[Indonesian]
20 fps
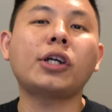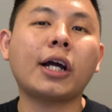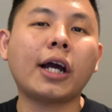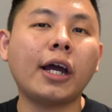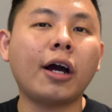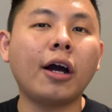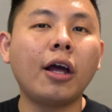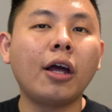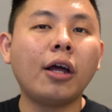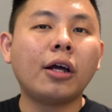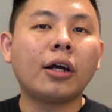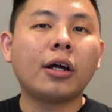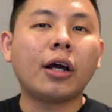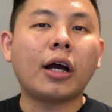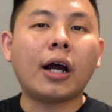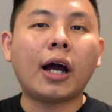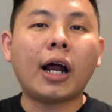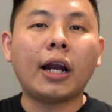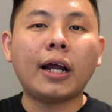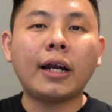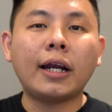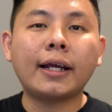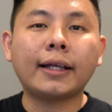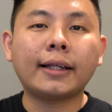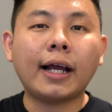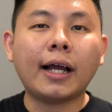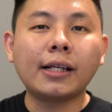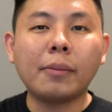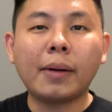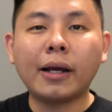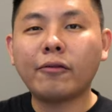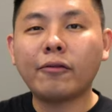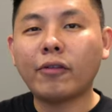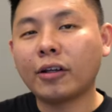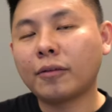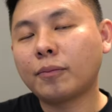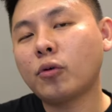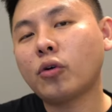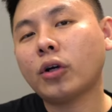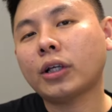kayak alih-alih kita hanya main
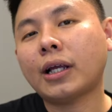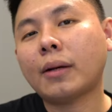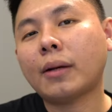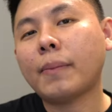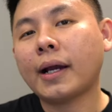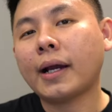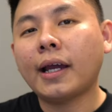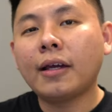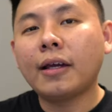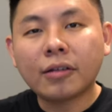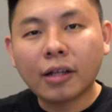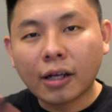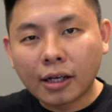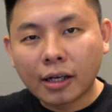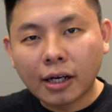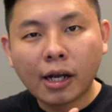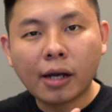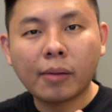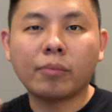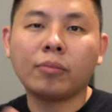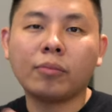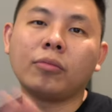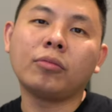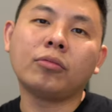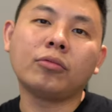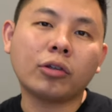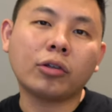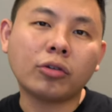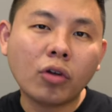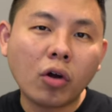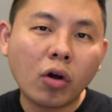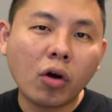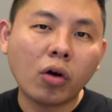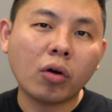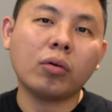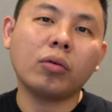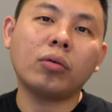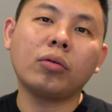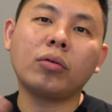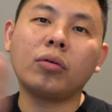Facebook, kita pakai Instagram, TikTok,
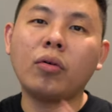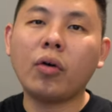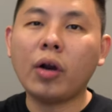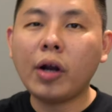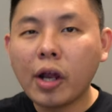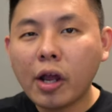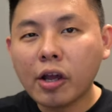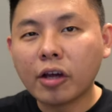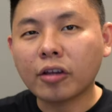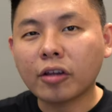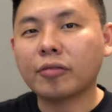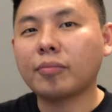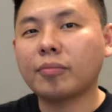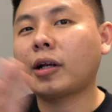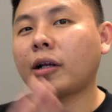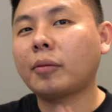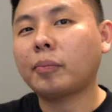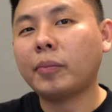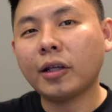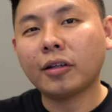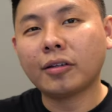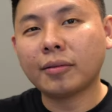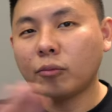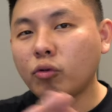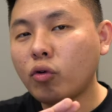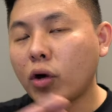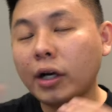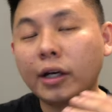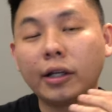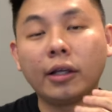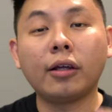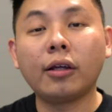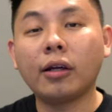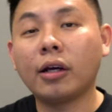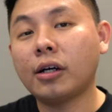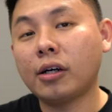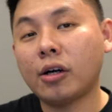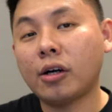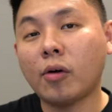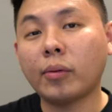OLX, marketplace semua di
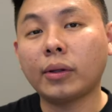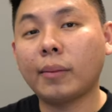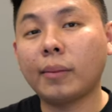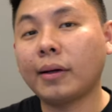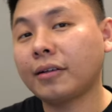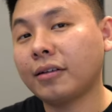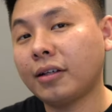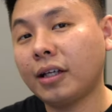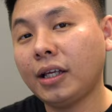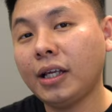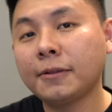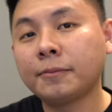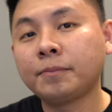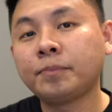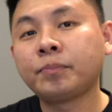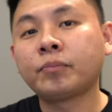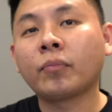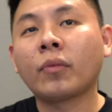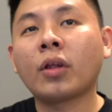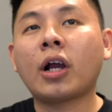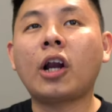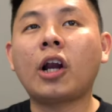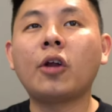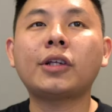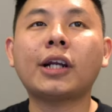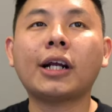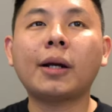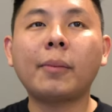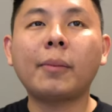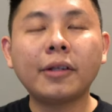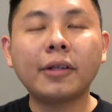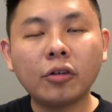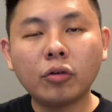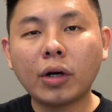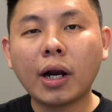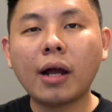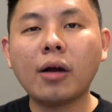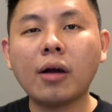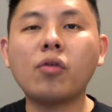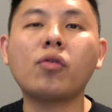uh, optimasi. Kalau misalkan masih
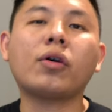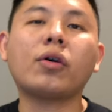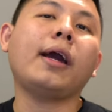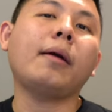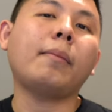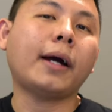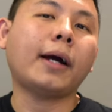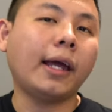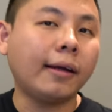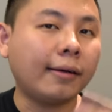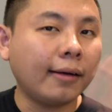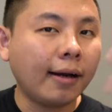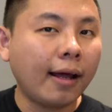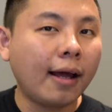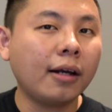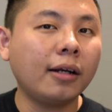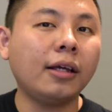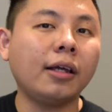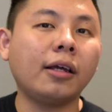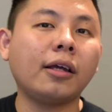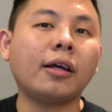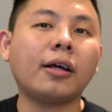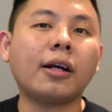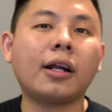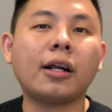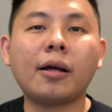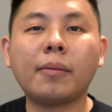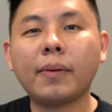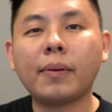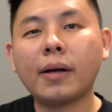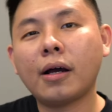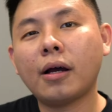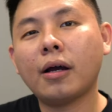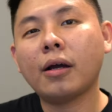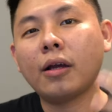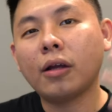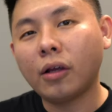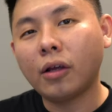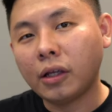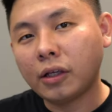kurang, oke okay, pakai iklan nih, iklan
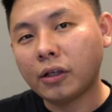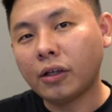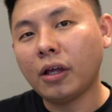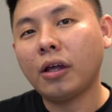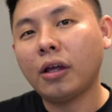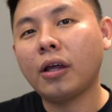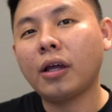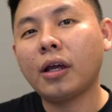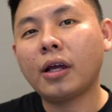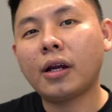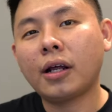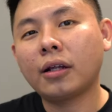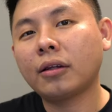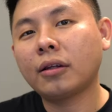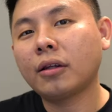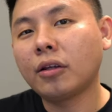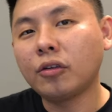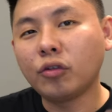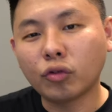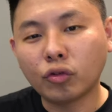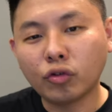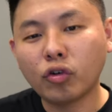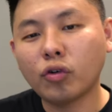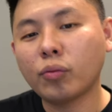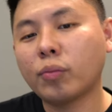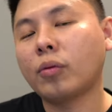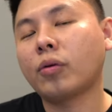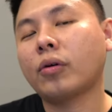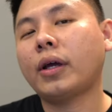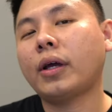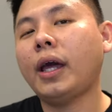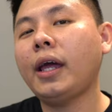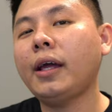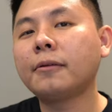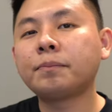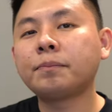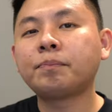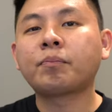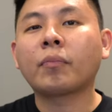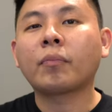apa? IG, iklan YouTube, oke. Okay?
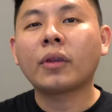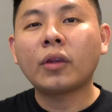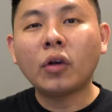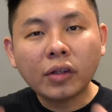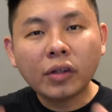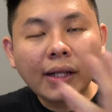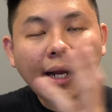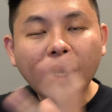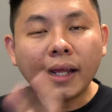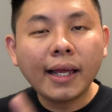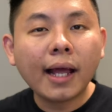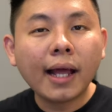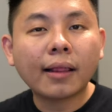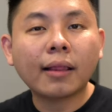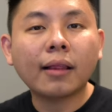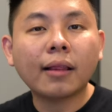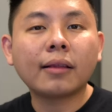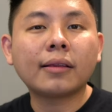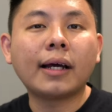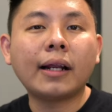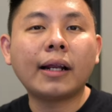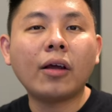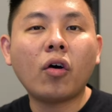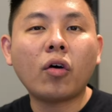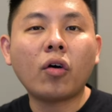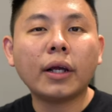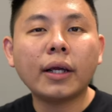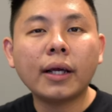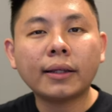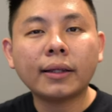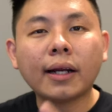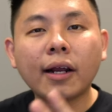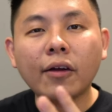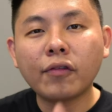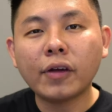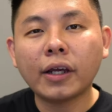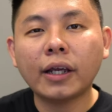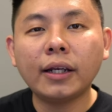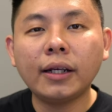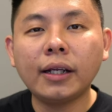Terus kita lihat dari orang yang
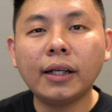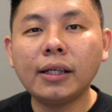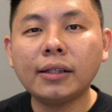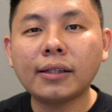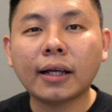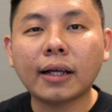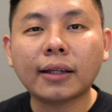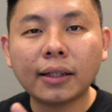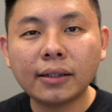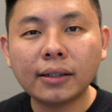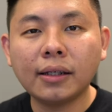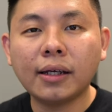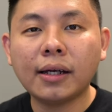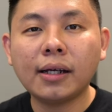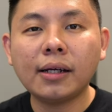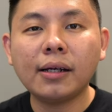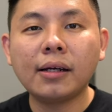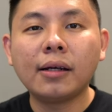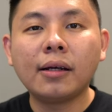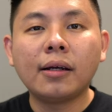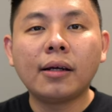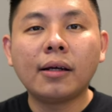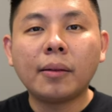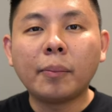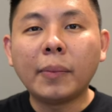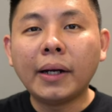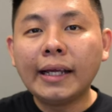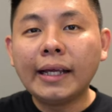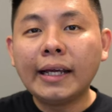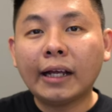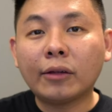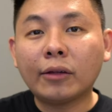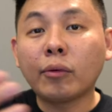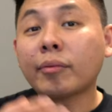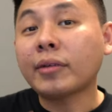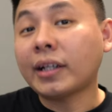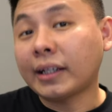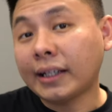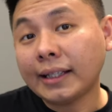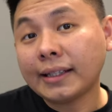traffic ini datang ya, melihat
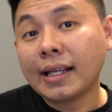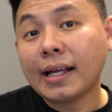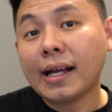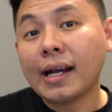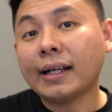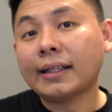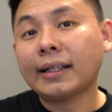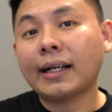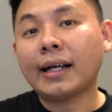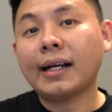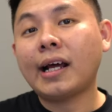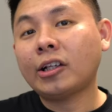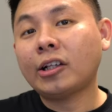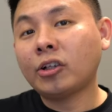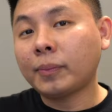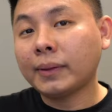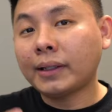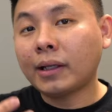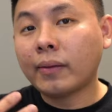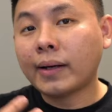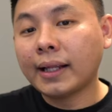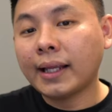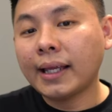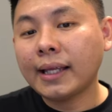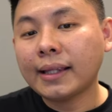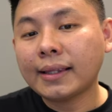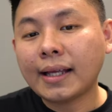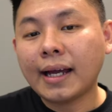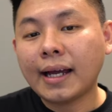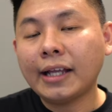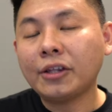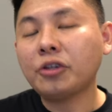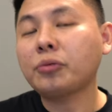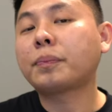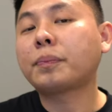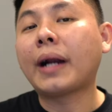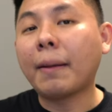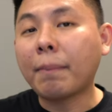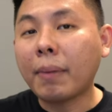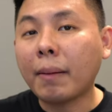website kita, katakanlah atau penawaran kita, itu
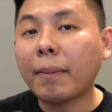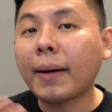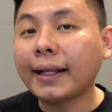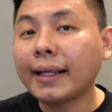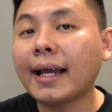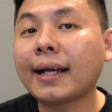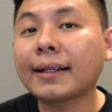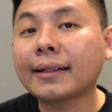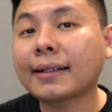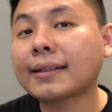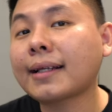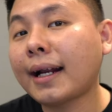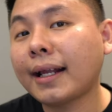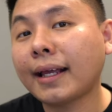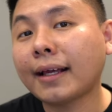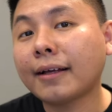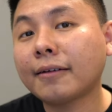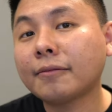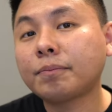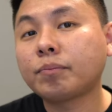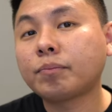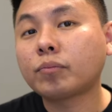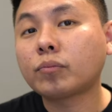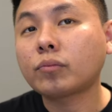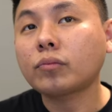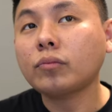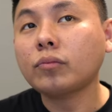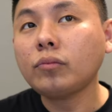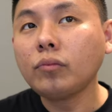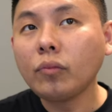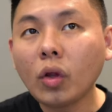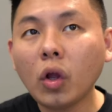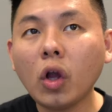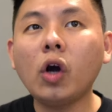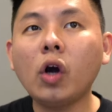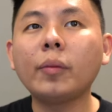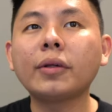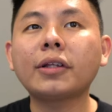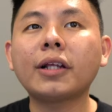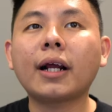berapa banyak yang tertarik.
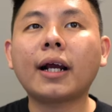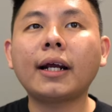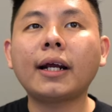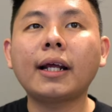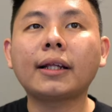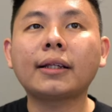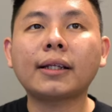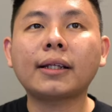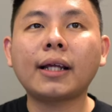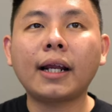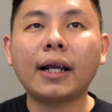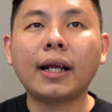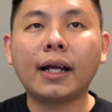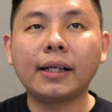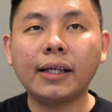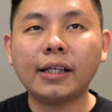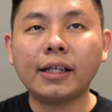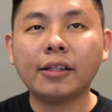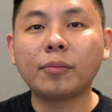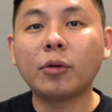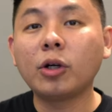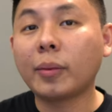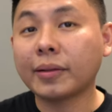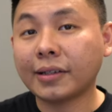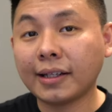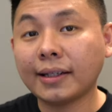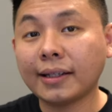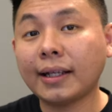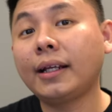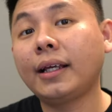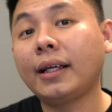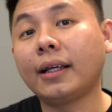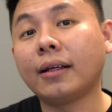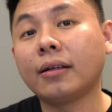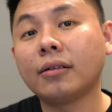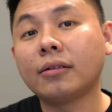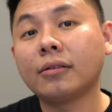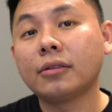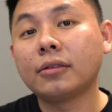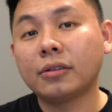Oh, misalkan yang tertarik hanya 10% tadi,
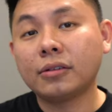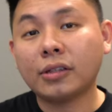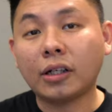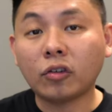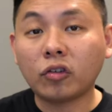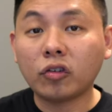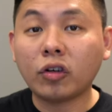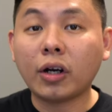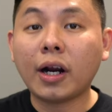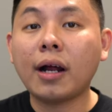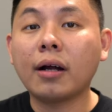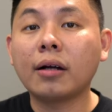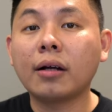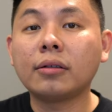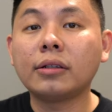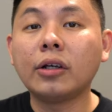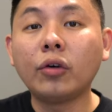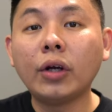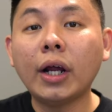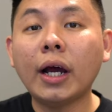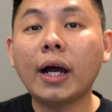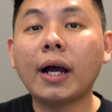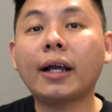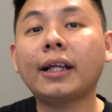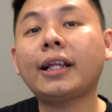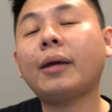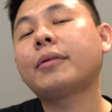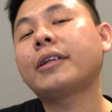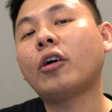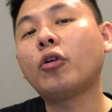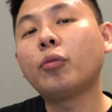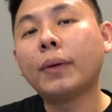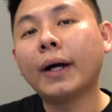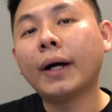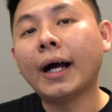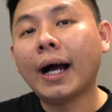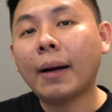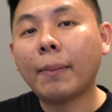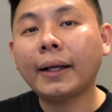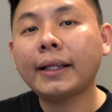satu orang. Yaudah, kita bisa
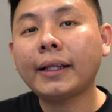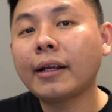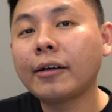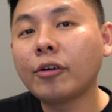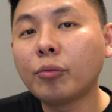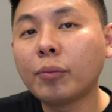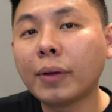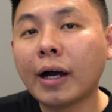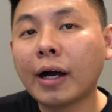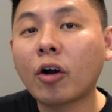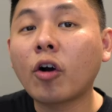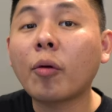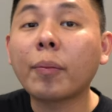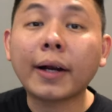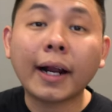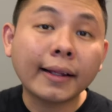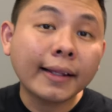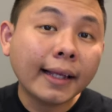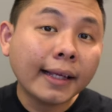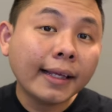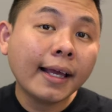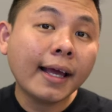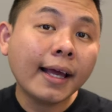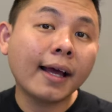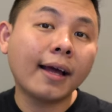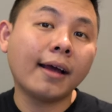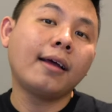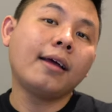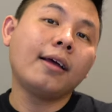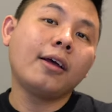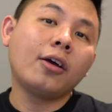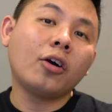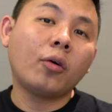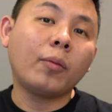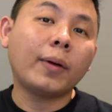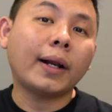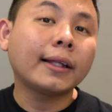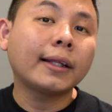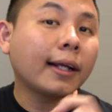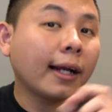ubah. Apanya yang diubah? Copywritingnya,
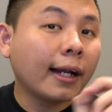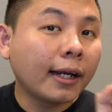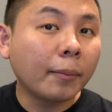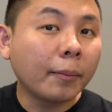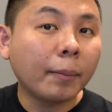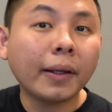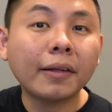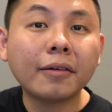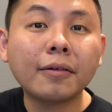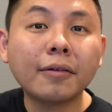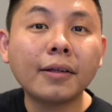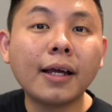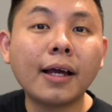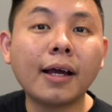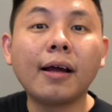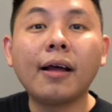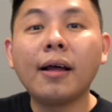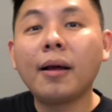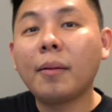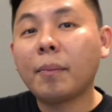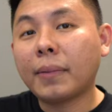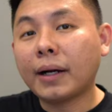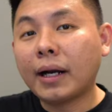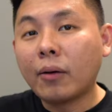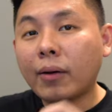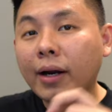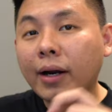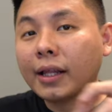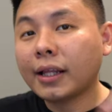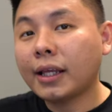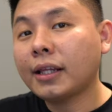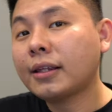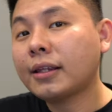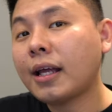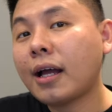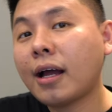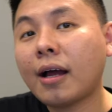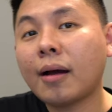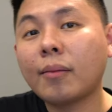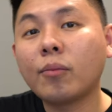copywriting landing page-nya, penawaran
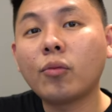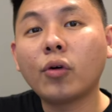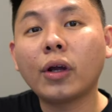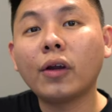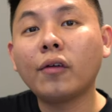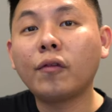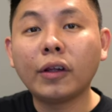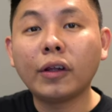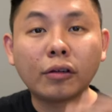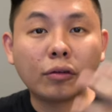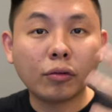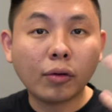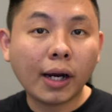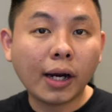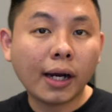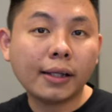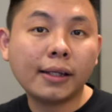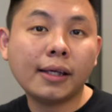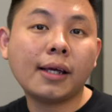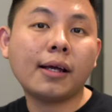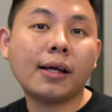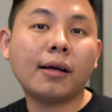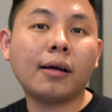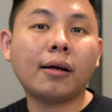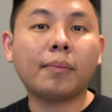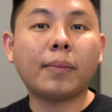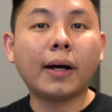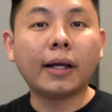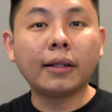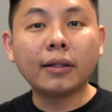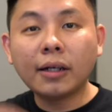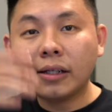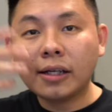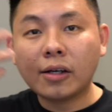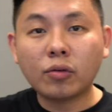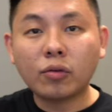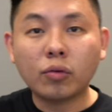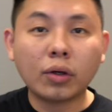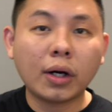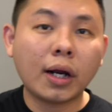kita, mungkin visualnya,
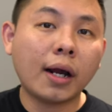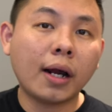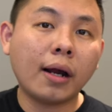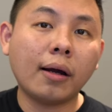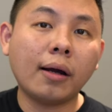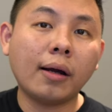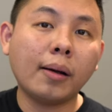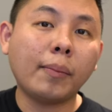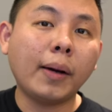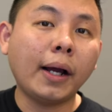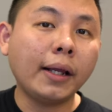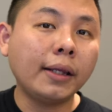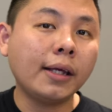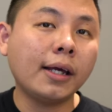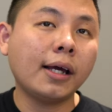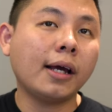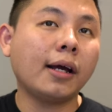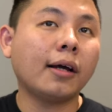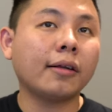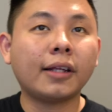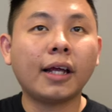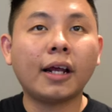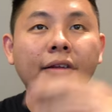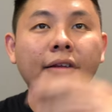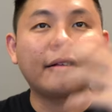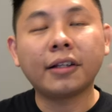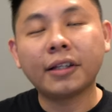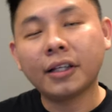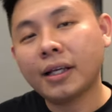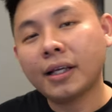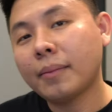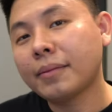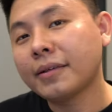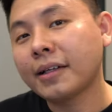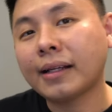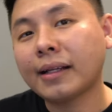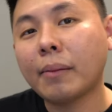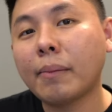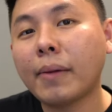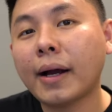bandelnya kurang uh, banyak, scarcity-nya
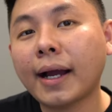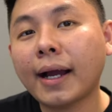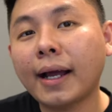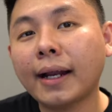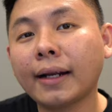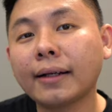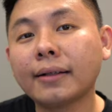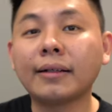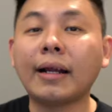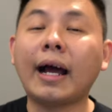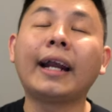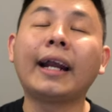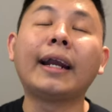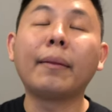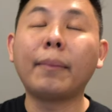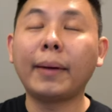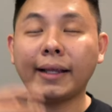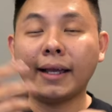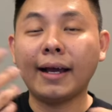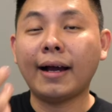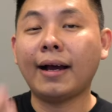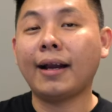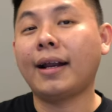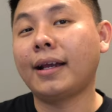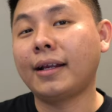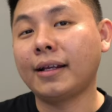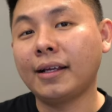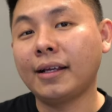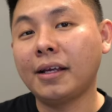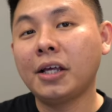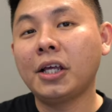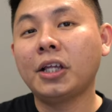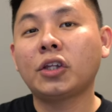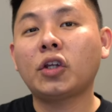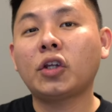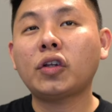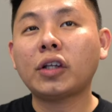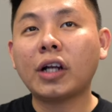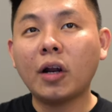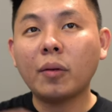bisa ditambahkan. Ada banyak hal lain.
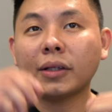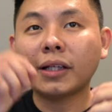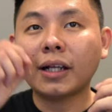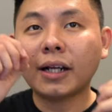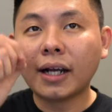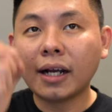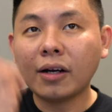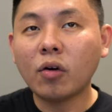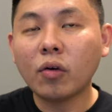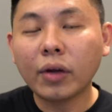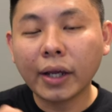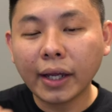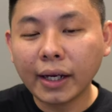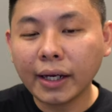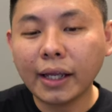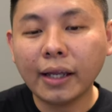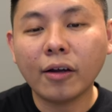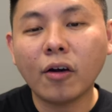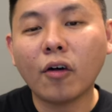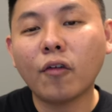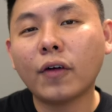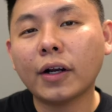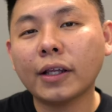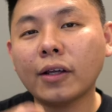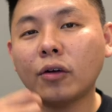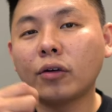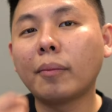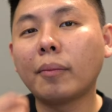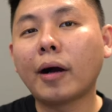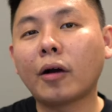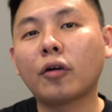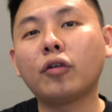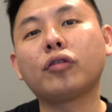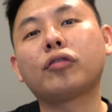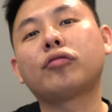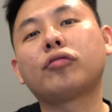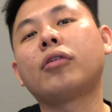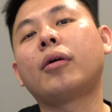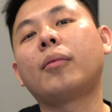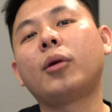Terus kalau misalkan oke okay nih, offernya udah
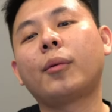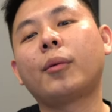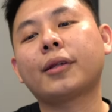bagus 20%,